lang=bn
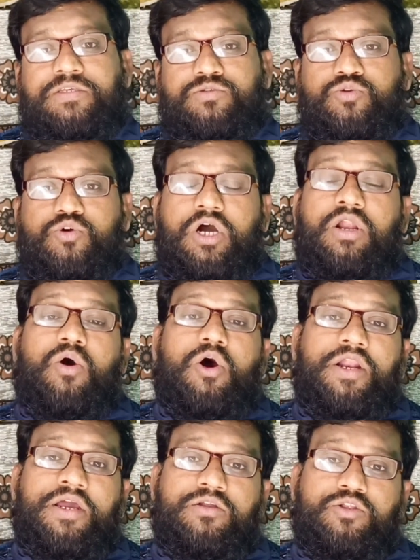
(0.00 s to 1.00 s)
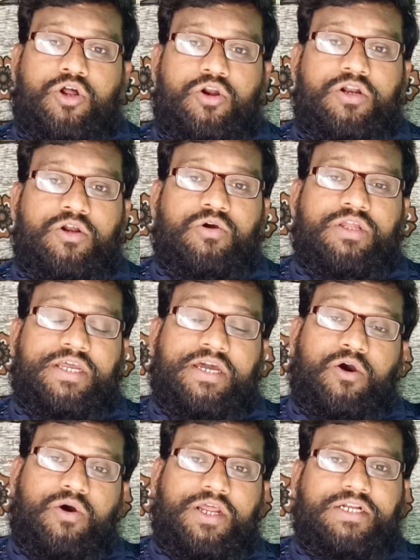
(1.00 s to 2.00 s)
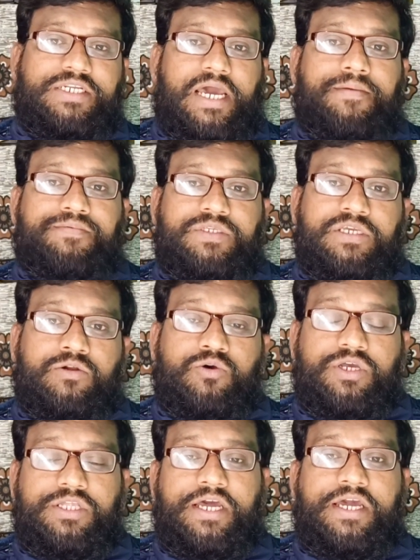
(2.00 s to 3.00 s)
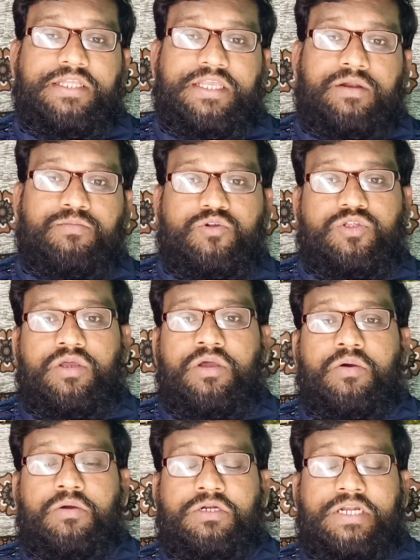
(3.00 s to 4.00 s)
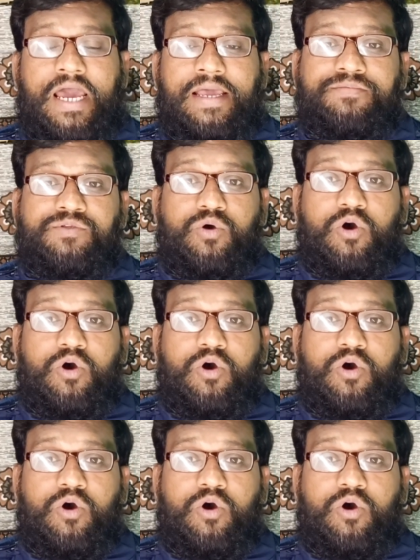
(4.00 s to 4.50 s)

বা সুগার অনেক ধরনের হয়ে থাকে অনেক টাইপসের হয়ে থাকে তার মধ্যে টাইপস